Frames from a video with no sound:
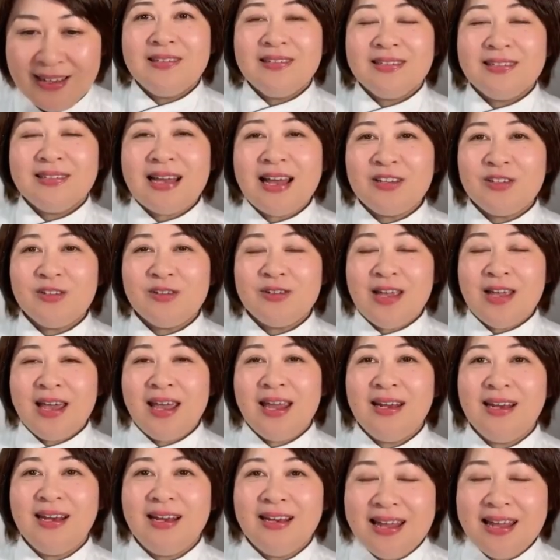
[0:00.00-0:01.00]
最終的
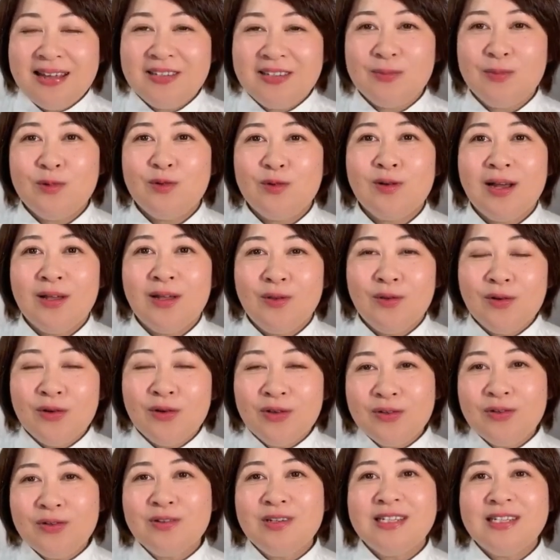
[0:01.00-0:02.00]
にね、自分がどうい
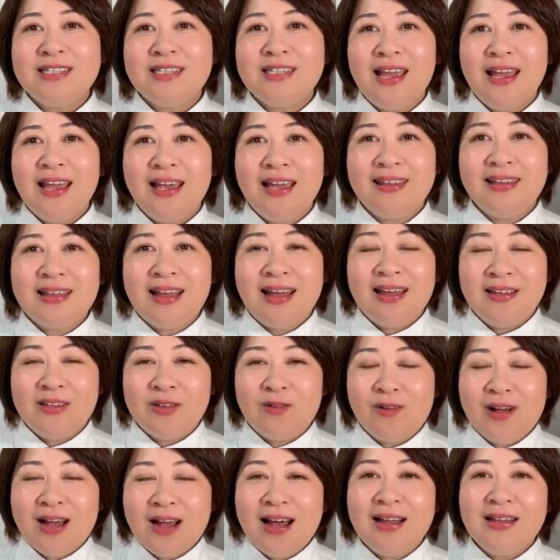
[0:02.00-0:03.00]
うふうにしていきたい
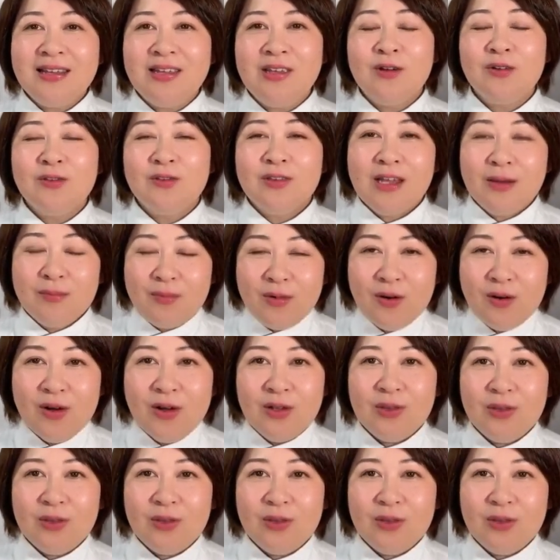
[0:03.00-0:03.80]
のかによっても、